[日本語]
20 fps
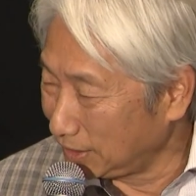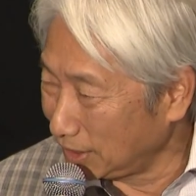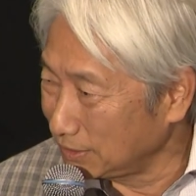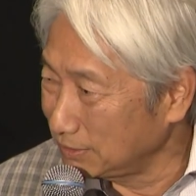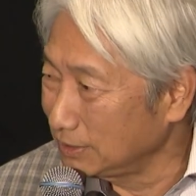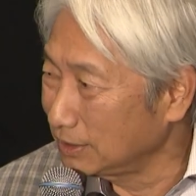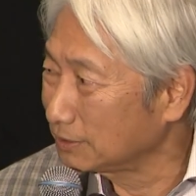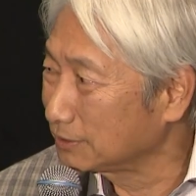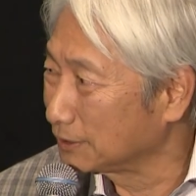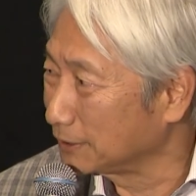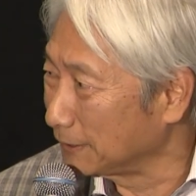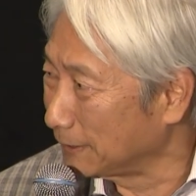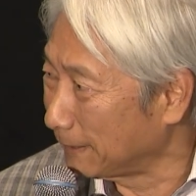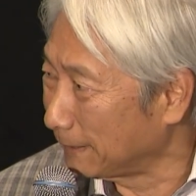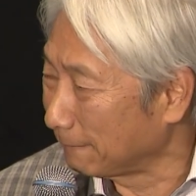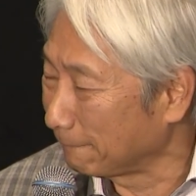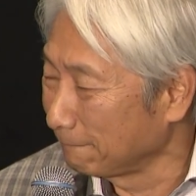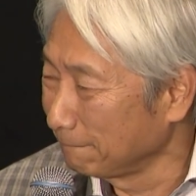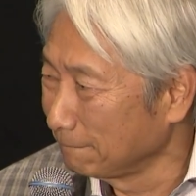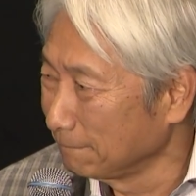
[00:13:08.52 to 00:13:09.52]
くなくて
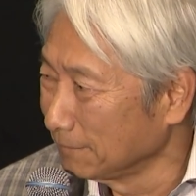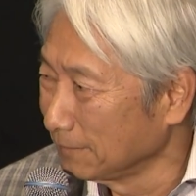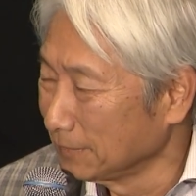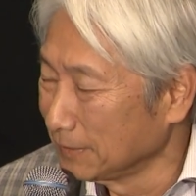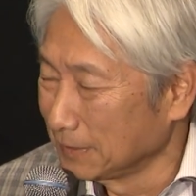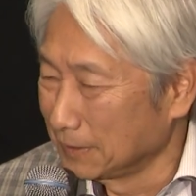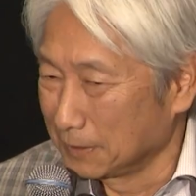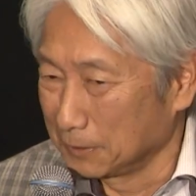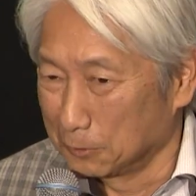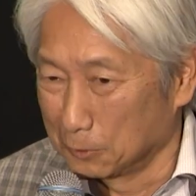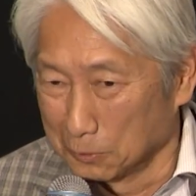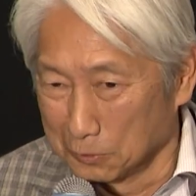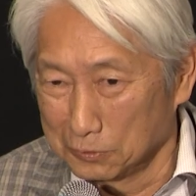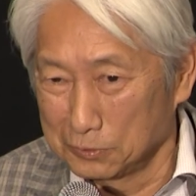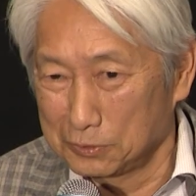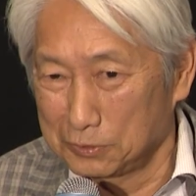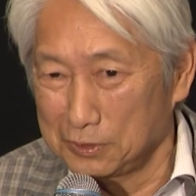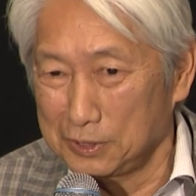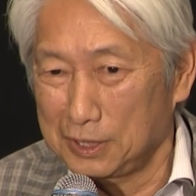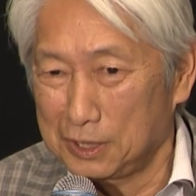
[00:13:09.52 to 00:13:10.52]
ね、
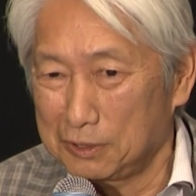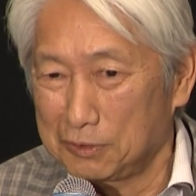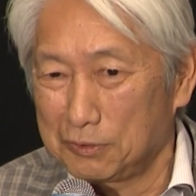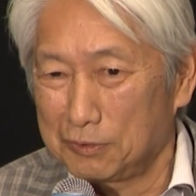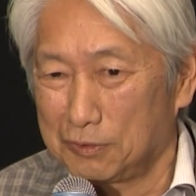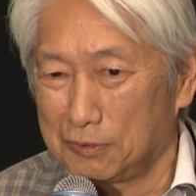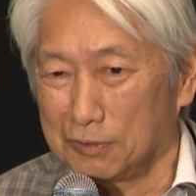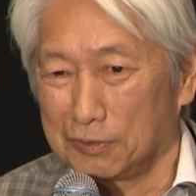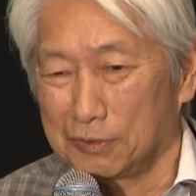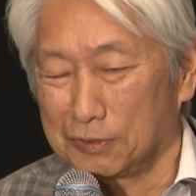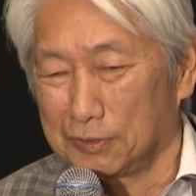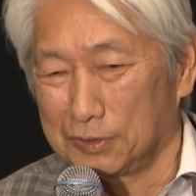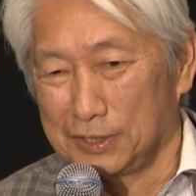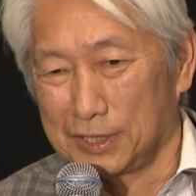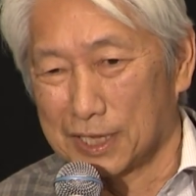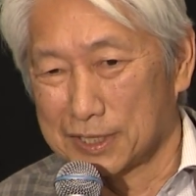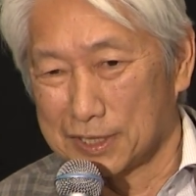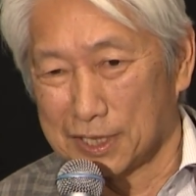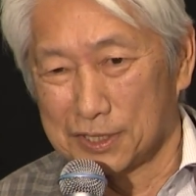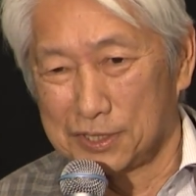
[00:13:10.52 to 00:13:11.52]
本当に優
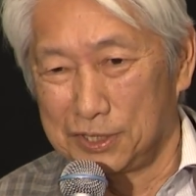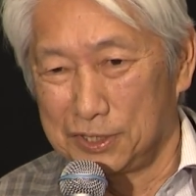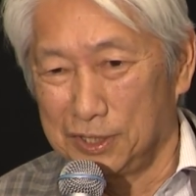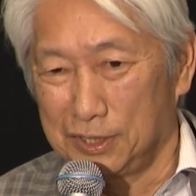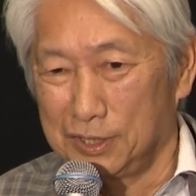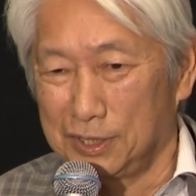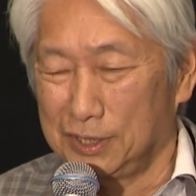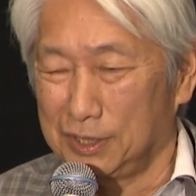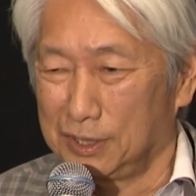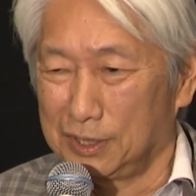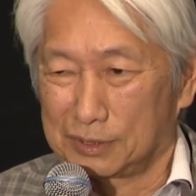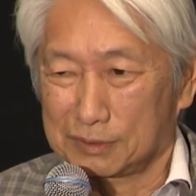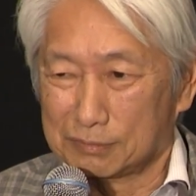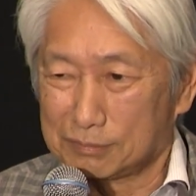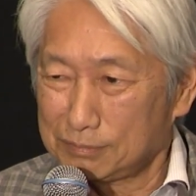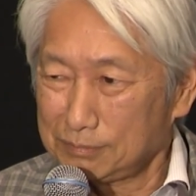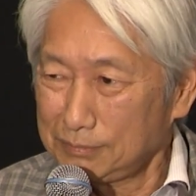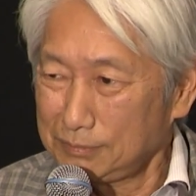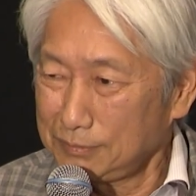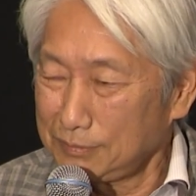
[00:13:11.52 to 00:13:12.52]
しい、
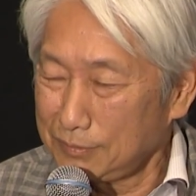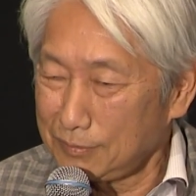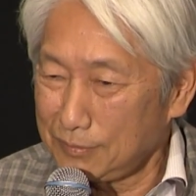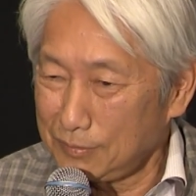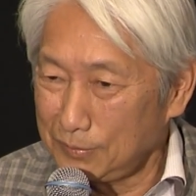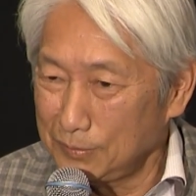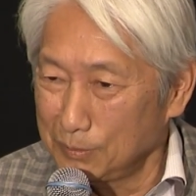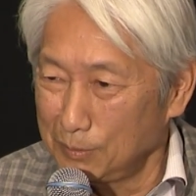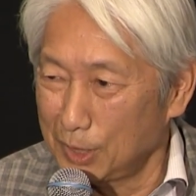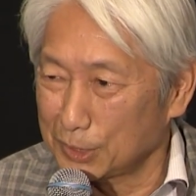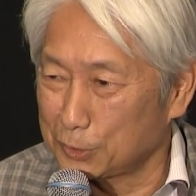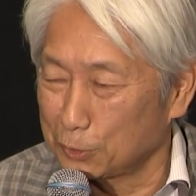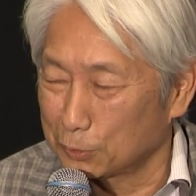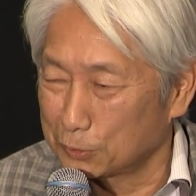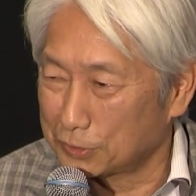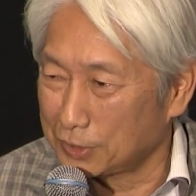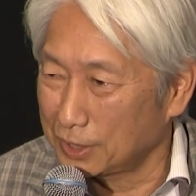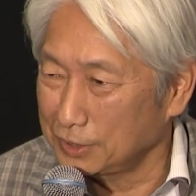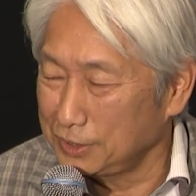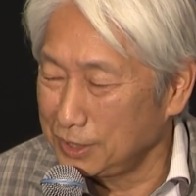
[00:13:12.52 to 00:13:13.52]
まあ、
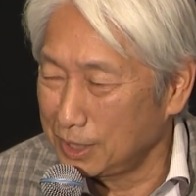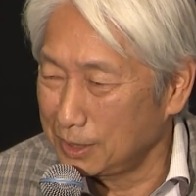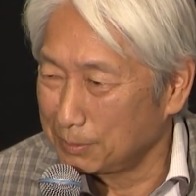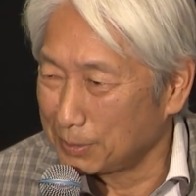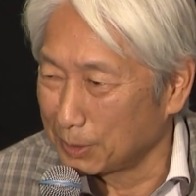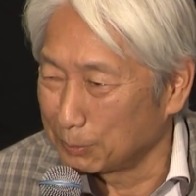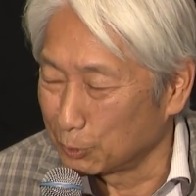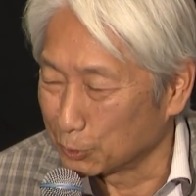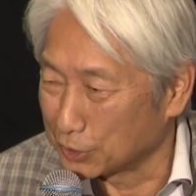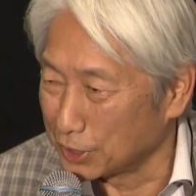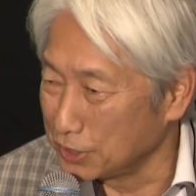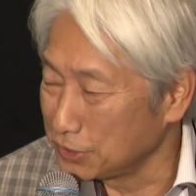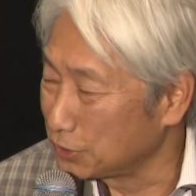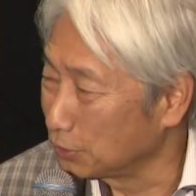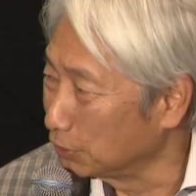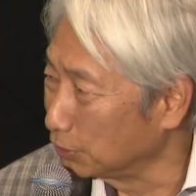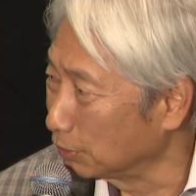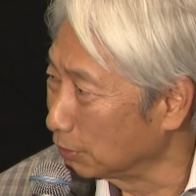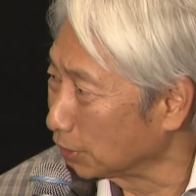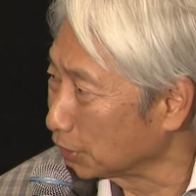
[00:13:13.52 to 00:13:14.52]
極端に言えばもう天
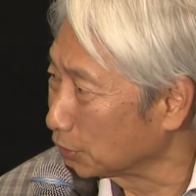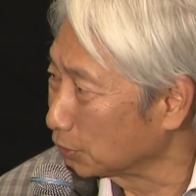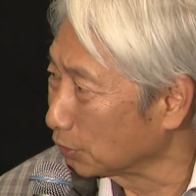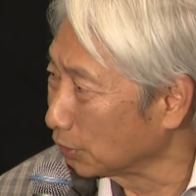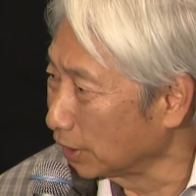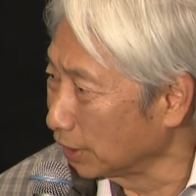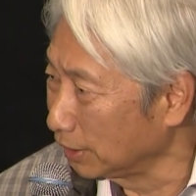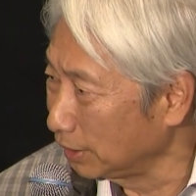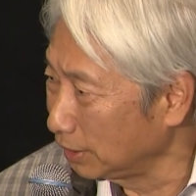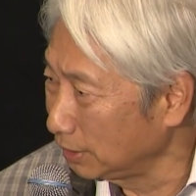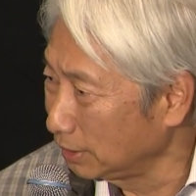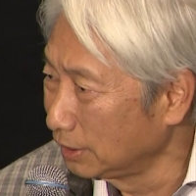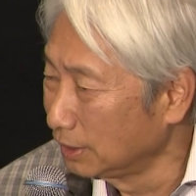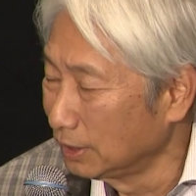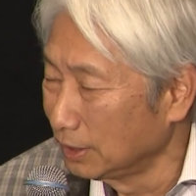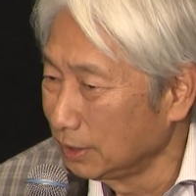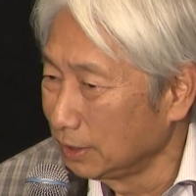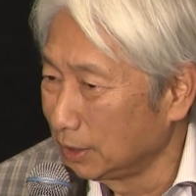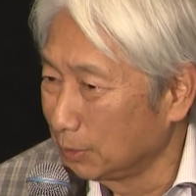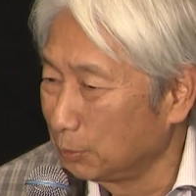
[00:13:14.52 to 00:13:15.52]
使のような人でね、
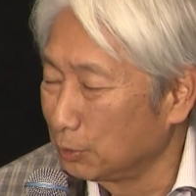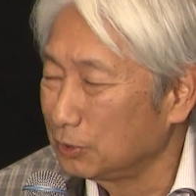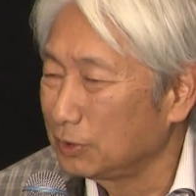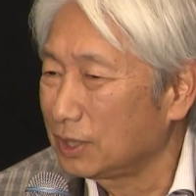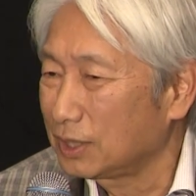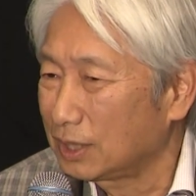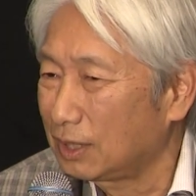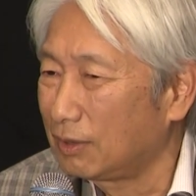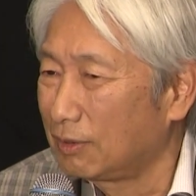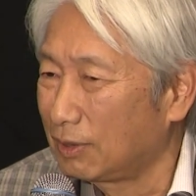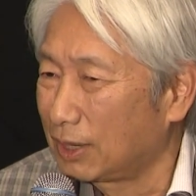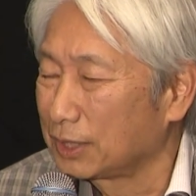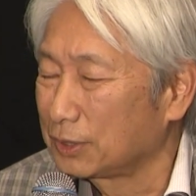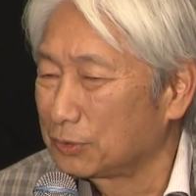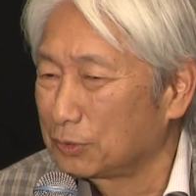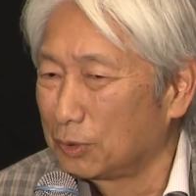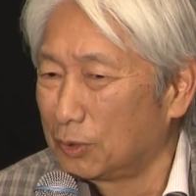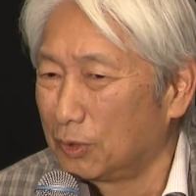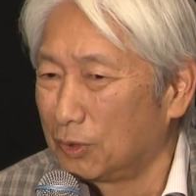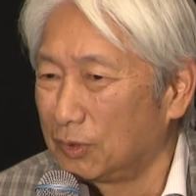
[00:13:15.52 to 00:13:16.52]
で僕なんかは割
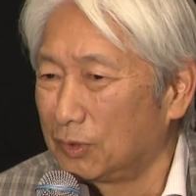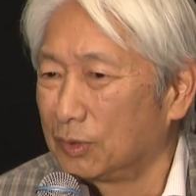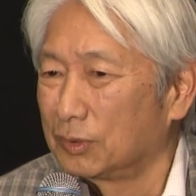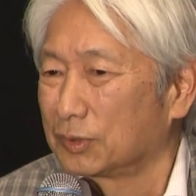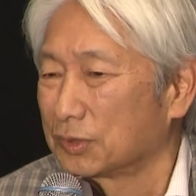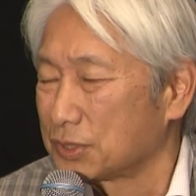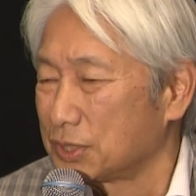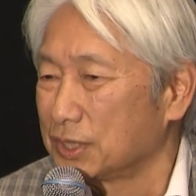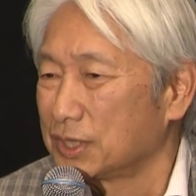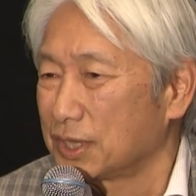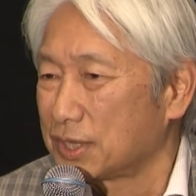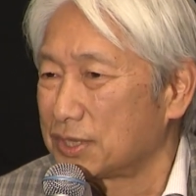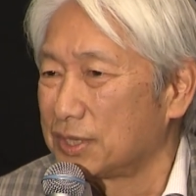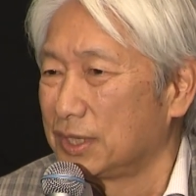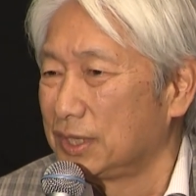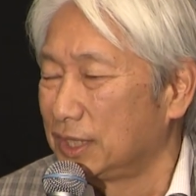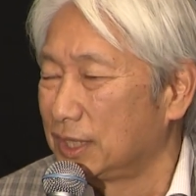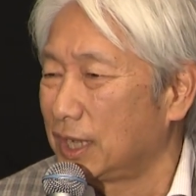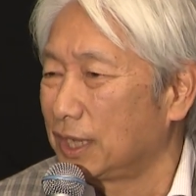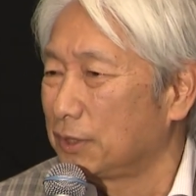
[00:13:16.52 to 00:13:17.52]
と神経質
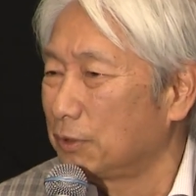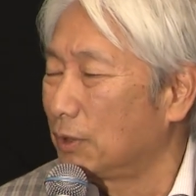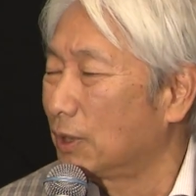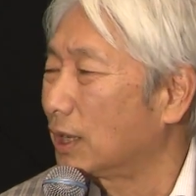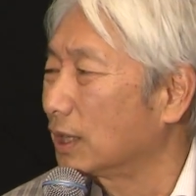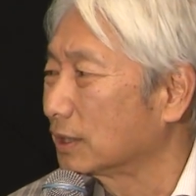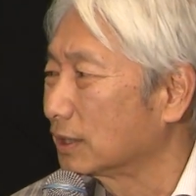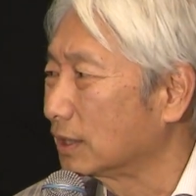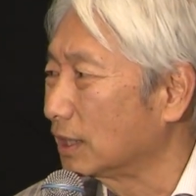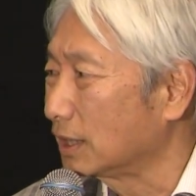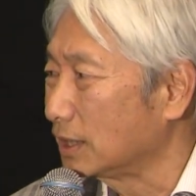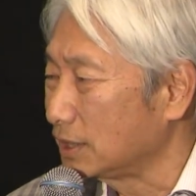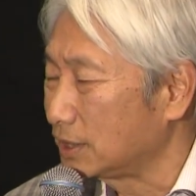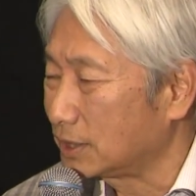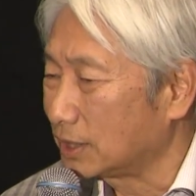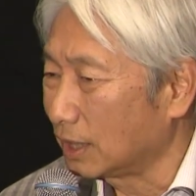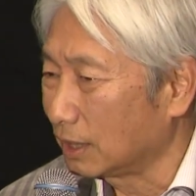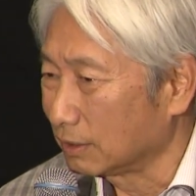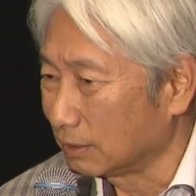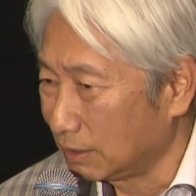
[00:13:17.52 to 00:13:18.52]
で胃が弱かったりし
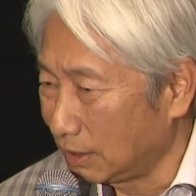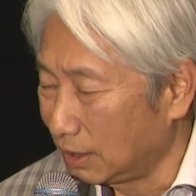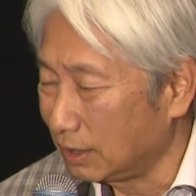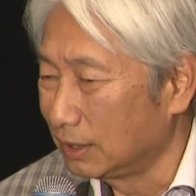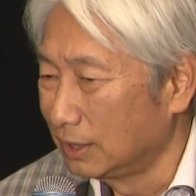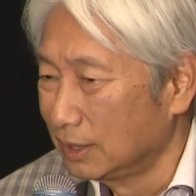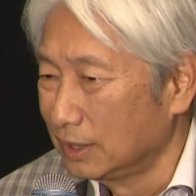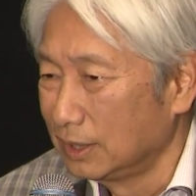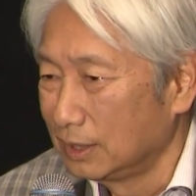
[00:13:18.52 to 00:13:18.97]
たんで、